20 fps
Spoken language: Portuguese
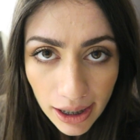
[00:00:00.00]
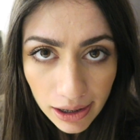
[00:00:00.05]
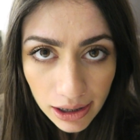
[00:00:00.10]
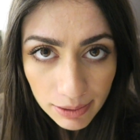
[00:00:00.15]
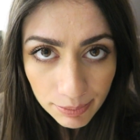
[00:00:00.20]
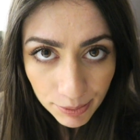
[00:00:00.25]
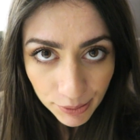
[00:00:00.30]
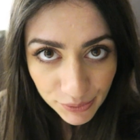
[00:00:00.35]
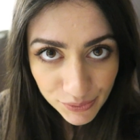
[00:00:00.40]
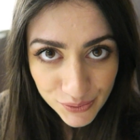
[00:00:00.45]

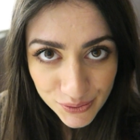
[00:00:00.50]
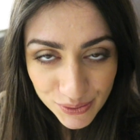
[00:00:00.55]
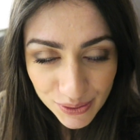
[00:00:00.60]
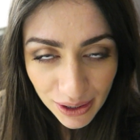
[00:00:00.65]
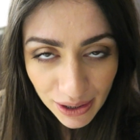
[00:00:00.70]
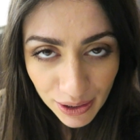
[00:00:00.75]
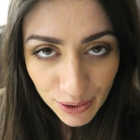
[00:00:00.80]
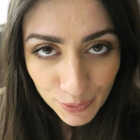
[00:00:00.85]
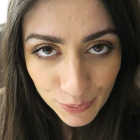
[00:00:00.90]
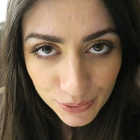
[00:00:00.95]
E pronto,
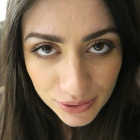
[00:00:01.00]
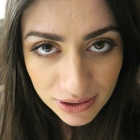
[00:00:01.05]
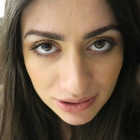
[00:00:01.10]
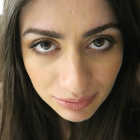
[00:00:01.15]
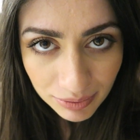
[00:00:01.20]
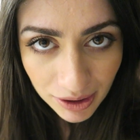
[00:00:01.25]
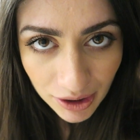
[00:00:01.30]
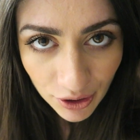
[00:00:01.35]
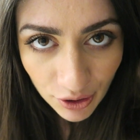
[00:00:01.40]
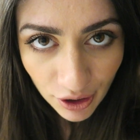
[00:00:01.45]
eu
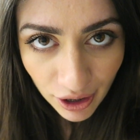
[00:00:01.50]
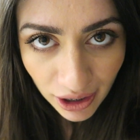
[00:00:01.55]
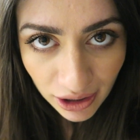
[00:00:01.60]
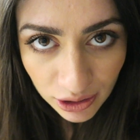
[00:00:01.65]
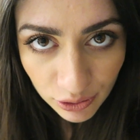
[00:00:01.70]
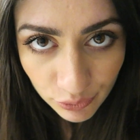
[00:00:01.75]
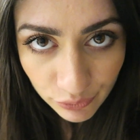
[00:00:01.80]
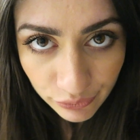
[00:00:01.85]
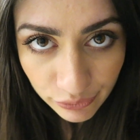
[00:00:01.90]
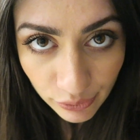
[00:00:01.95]
termino agora
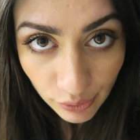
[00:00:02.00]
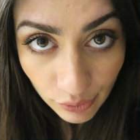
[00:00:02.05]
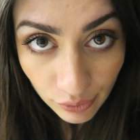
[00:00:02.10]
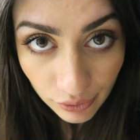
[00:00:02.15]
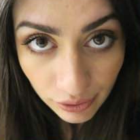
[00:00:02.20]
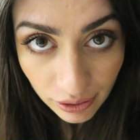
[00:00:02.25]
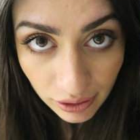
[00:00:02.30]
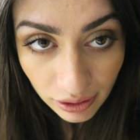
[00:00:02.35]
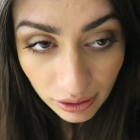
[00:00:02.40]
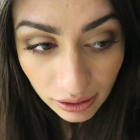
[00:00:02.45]
aqui o
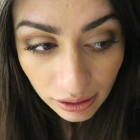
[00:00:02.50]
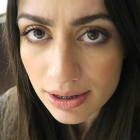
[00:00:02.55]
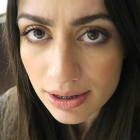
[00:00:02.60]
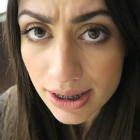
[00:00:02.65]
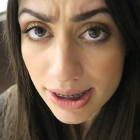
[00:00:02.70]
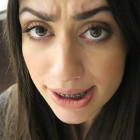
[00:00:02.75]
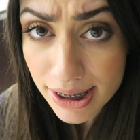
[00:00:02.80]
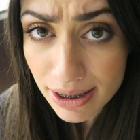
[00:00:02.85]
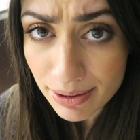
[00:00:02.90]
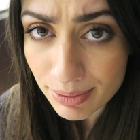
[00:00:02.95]
vlog.
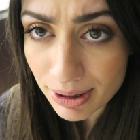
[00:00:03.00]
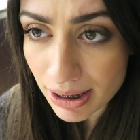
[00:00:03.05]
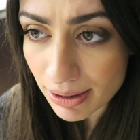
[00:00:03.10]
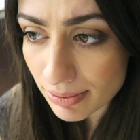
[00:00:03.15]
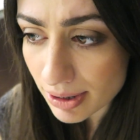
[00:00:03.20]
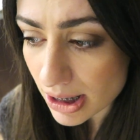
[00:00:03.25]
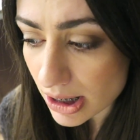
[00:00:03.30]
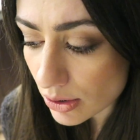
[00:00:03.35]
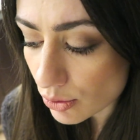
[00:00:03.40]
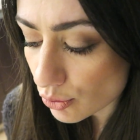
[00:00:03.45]
Sinceramente,
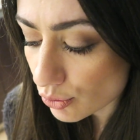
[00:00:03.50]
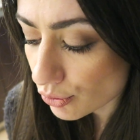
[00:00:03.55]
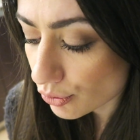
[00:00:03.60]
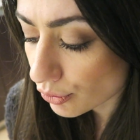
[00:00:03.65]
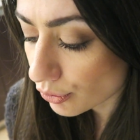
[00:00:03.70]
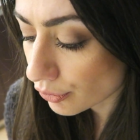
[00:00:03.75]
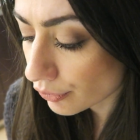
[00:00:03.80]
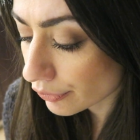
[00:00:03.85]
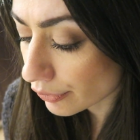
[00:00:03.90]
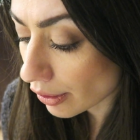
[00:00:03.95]
deve ter
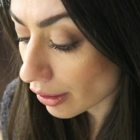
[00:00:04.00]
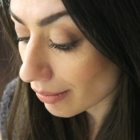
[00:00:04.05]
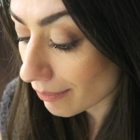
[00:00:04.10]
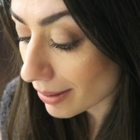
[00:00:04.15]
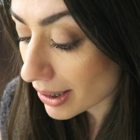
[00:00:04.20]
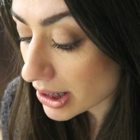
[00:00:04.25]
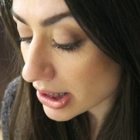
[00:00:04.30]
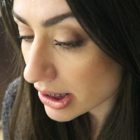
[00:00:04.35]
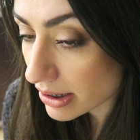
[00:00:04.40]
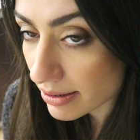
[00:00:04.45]
sido o vlog
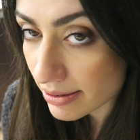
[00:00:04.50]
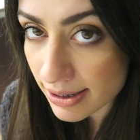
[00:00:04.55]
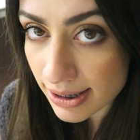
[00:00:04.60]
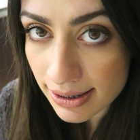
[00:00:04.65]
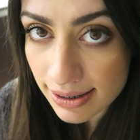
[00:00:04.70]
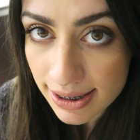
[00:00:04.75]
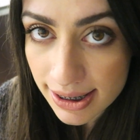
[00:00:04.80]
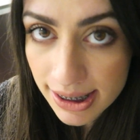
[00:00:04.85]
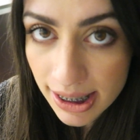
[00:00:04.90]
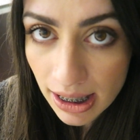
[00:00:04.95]
mais
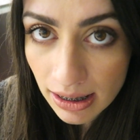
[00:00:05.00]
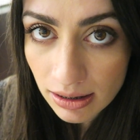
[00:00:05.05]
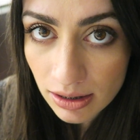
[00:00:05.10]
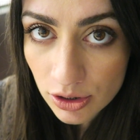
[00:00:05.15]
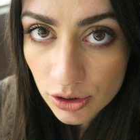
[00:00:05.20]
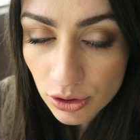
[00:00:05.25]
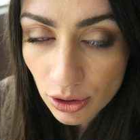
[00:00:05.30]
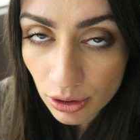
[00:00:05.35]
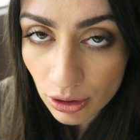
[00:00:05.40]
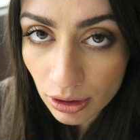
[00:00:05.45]
desinteressante da
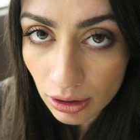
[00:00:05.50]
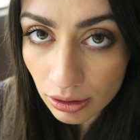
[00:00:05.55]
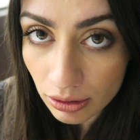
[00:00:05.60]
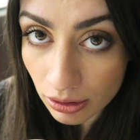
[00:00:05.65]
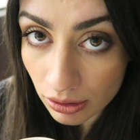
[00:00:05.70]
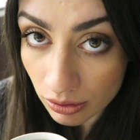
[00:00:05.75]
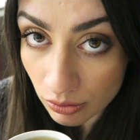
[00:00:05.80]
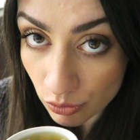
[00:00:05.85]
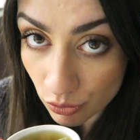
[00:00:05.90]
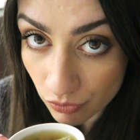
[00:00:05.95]
história
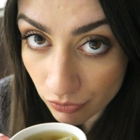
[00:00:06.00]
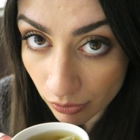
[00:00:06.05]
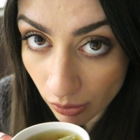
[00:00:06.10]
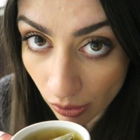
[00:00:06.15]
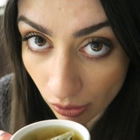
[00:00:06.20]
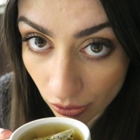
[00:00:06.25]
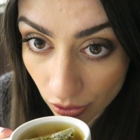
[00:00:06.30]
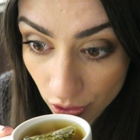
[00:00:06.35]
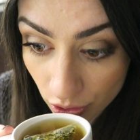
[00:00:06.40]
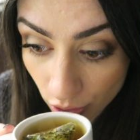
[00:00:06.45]
dos
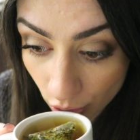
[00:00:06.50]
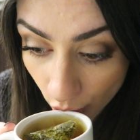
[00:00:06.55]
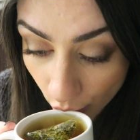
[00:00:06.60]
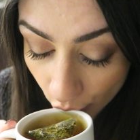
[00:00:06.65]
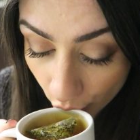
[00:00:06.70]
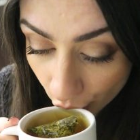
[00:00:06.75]
vlogs.